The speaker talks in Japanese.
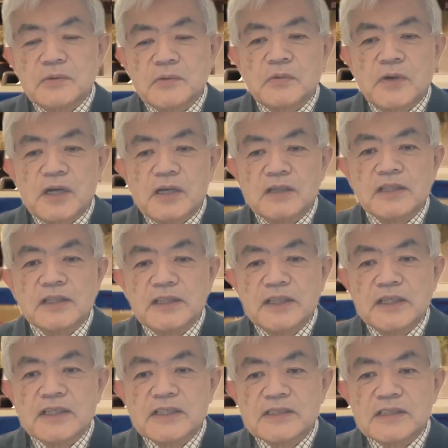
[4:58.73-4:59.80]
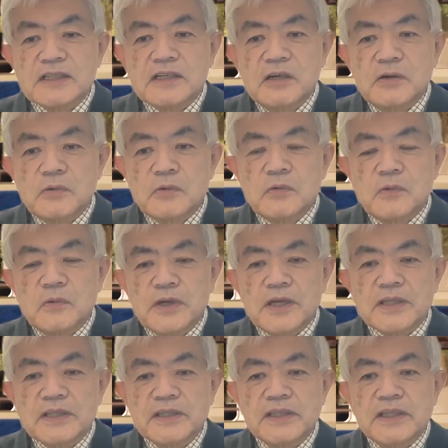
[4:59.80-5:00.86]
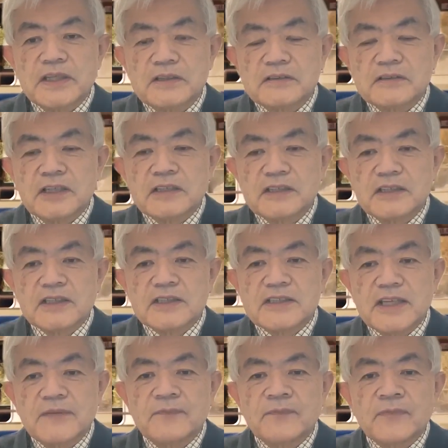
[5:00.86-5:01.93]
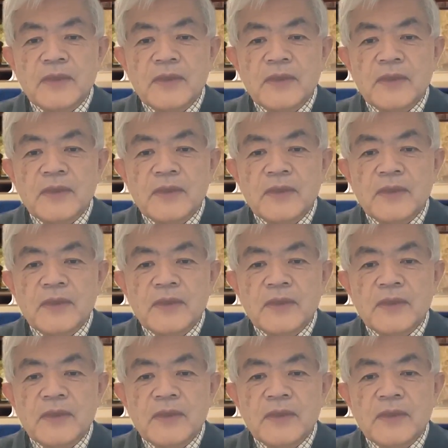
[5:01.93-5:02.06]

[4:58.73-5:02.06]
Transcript: こう分かれて、坂をこうやって下ってですね、